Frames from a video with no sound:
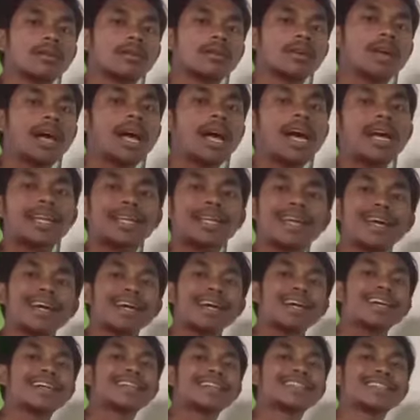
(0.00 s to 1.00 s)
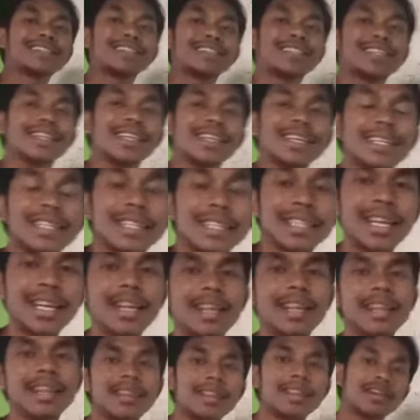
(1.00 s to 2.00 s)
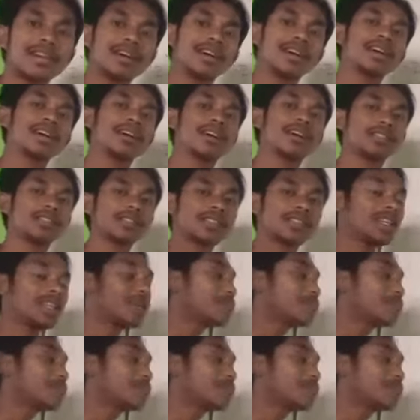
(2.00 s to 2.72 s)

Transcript: Ah, nah, setelah kita uh, telah